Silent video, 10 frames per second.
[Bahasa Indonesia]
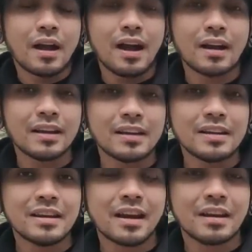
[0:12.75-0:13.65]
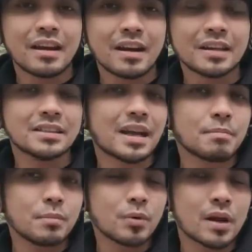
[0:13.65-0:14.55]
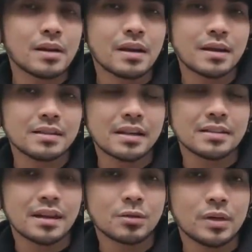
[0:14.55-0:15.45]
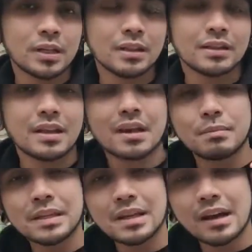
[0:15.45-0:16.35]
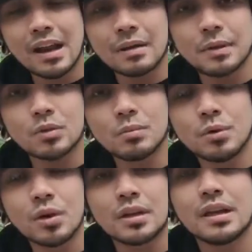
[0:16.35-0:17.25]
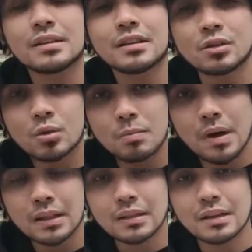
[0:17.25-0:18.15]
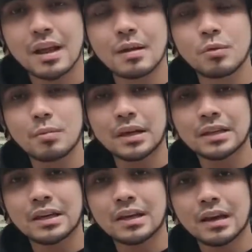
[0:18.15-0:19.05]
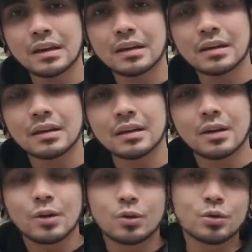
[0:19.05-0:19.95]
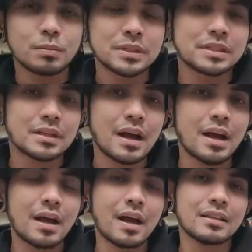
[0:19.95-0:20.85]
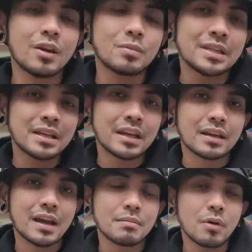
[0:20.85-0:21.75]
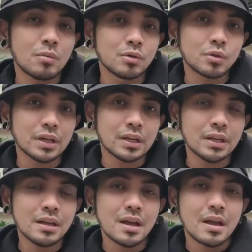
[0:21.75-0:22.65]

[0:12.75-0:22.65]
Hal ini dikarenakan campuran dari sel-sel kulit dan minyak alami tubuh yang tersumbat di dalam lubang tindikan. Untuk mencegah atau menyingkirkan bau busuk ini,